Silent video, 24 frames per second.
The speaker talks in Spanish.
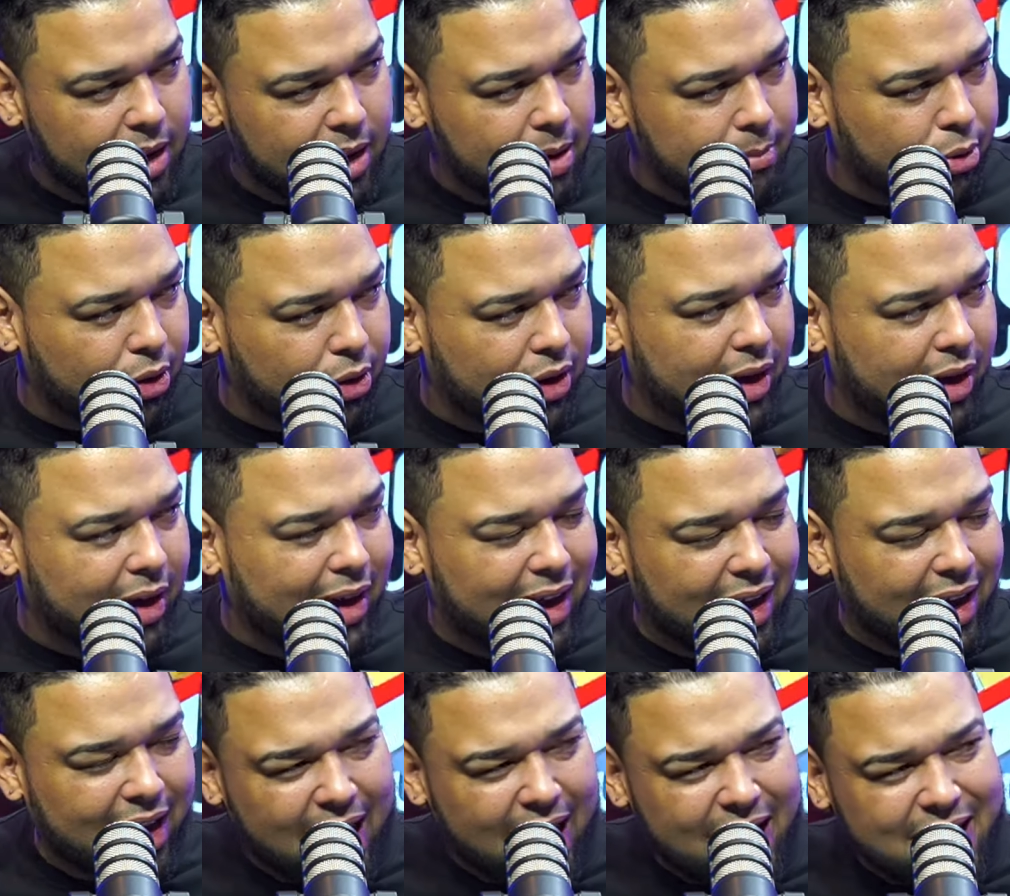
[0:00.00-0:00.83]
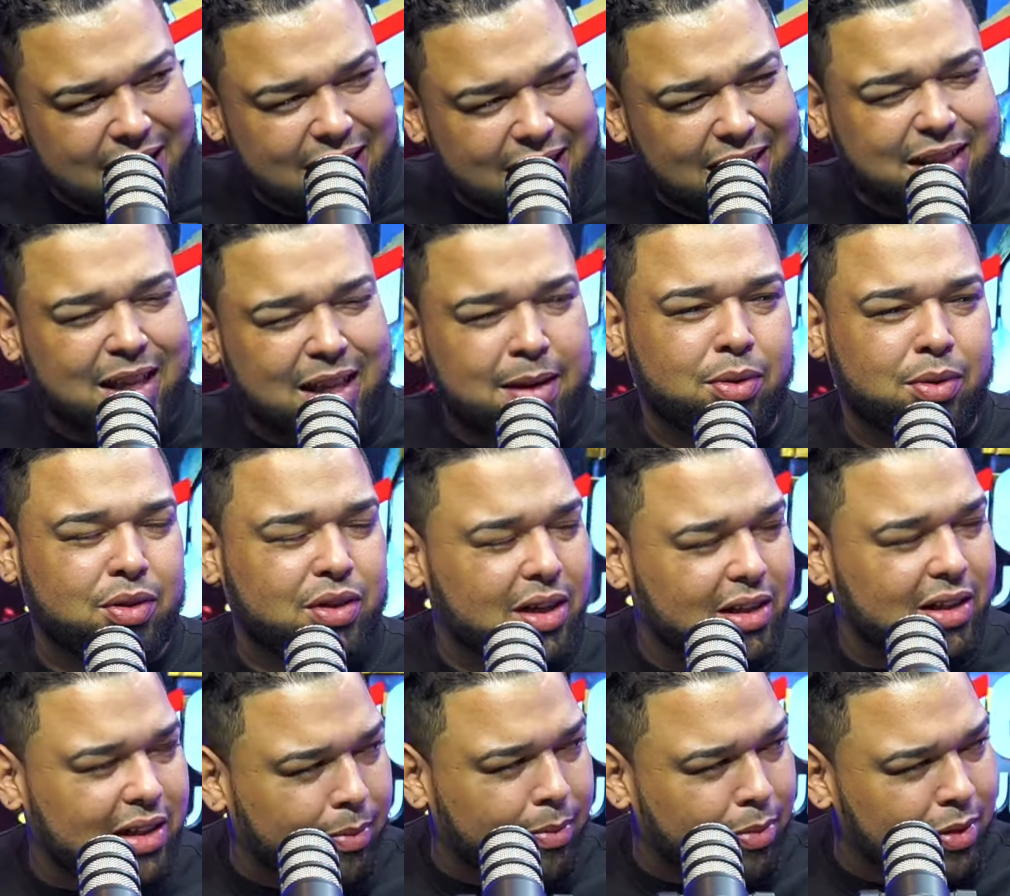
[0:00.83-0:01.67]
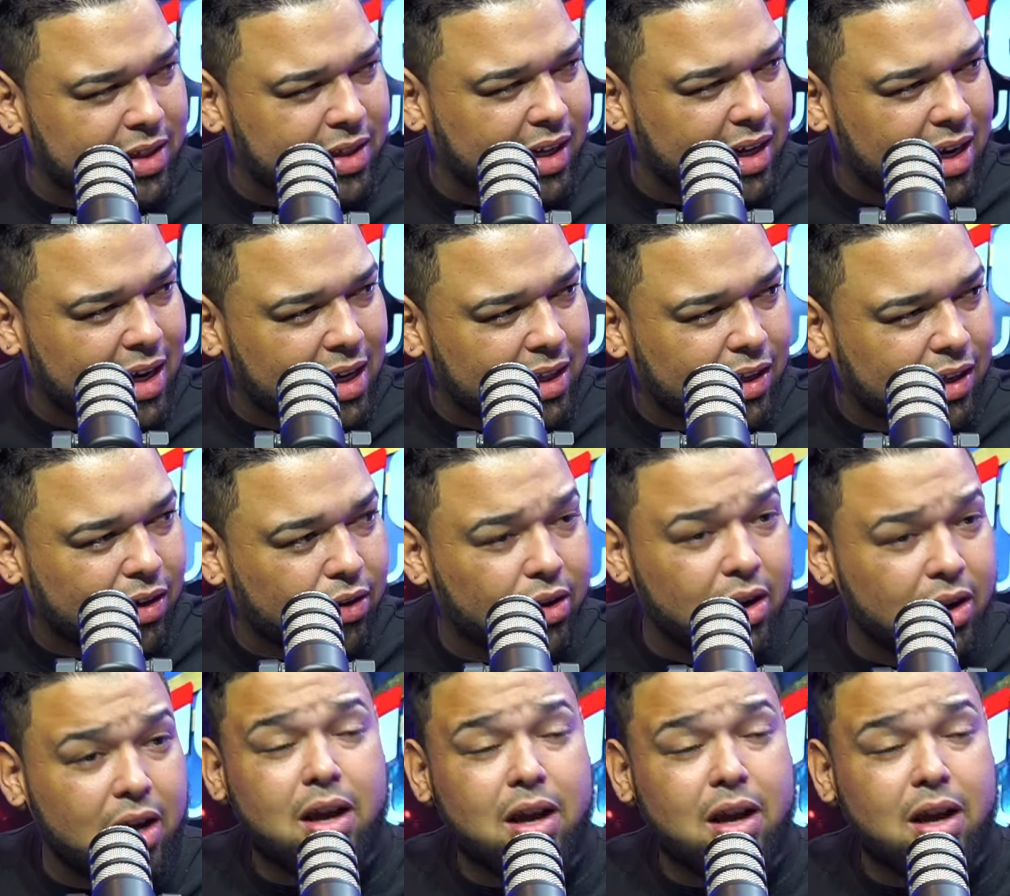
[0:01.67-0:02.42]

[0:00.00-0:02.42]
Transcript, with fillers: porque ¿en qué tiempo se destapó ese escándalo?